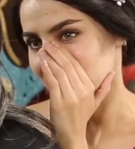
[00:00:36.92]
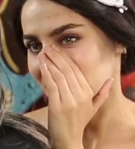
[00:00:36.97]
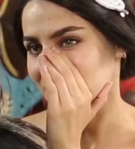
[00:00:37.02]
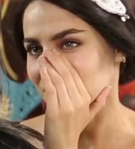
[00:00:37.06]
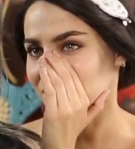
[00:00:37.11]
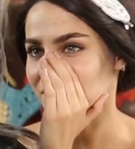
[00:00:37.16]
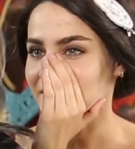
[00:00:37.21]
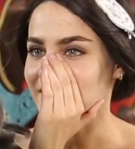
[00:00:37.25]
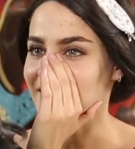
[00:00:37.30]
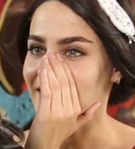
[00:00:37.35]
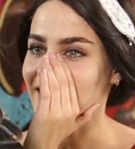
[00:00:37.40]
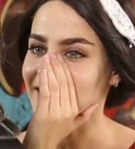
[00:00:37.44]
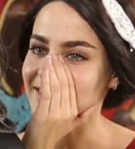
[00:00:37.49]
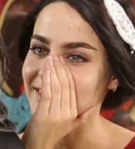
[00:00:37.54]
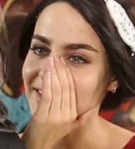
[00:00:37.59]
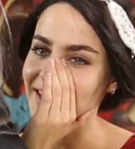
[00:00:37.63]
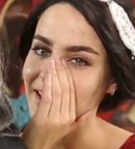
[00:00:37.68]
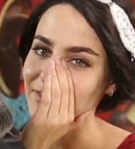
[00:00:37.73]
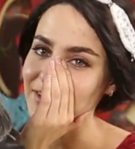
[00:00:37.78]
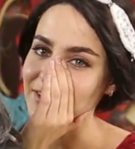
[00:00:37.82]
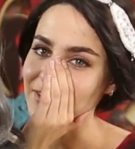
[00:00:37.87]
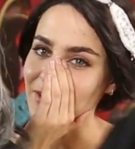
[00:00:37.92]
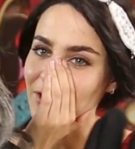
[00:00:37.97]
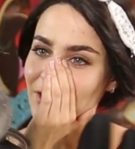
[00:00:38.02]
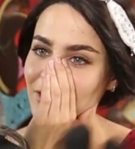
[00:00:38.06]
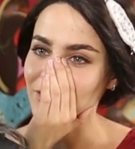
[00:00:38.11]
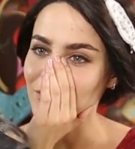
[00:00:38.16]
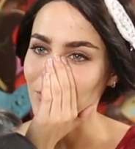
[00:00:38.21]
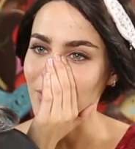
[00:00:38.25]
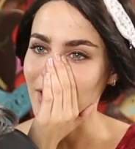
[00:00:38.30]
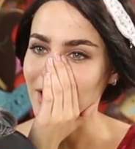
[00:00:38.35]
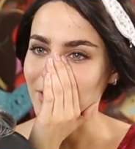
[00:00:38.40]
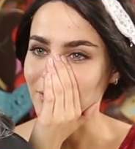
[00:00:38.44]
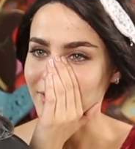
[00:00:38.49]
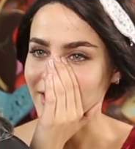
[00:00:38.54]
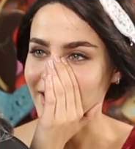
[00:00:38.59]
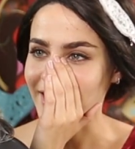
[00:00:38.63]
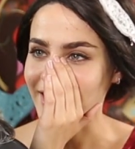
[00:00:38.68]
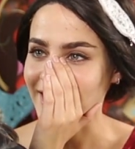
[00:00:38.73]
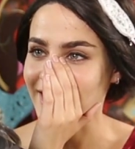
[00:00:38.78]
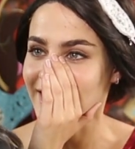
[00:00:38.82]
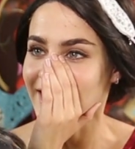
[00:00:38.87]
Mes fidèles serviteurs, toi le
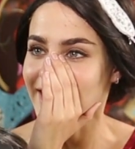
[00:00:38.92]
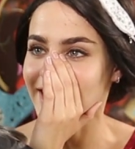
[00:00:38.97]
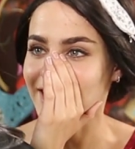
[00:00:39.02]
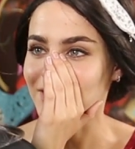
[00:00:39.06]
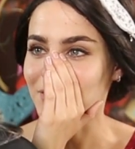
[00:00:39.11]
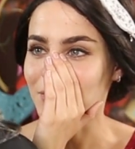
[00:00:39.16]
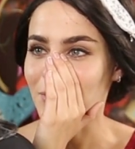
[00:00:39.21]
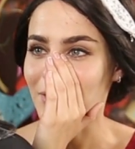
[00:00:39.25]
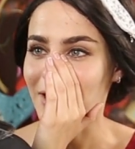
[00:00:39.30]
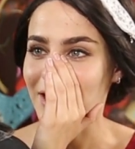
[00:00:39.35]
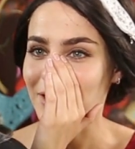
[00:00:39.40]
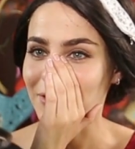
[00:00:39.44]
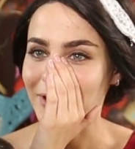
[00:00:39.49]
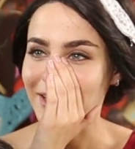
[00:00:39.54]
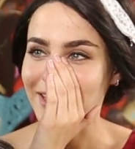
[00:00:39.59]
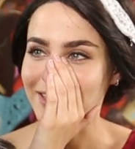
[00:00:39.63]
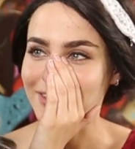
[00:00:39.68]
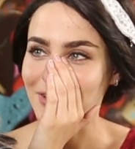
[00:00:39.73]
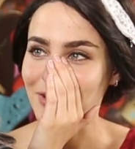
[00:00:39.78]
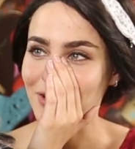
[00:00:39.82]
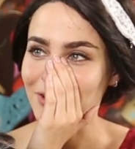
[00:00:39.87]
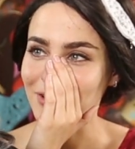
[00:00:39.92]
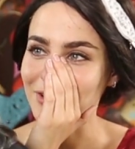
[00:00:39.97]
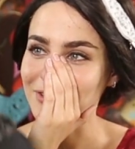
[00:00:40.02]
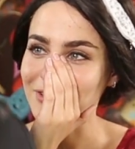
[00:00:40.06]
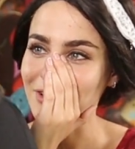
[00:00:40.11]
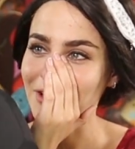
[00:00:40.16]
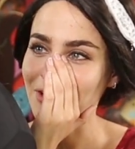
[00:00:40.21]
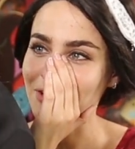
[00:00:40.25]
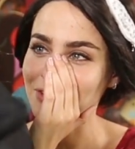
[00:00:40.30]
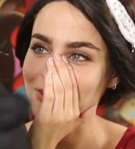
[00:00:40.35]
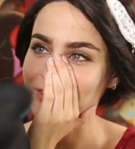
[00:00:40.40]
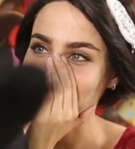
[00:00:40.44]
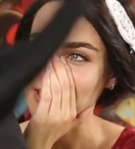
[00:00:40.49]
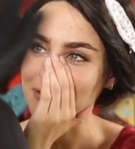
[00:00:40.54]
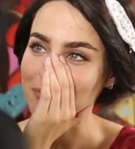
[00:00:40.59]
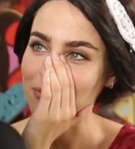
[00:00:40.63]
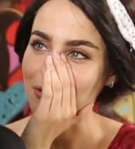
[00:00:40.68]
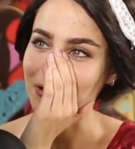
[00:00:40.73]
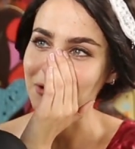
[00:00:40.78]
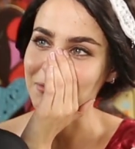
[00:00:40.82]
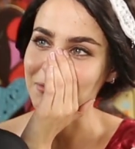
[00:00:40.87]
carré et toi le rectangle d'un, c'est pour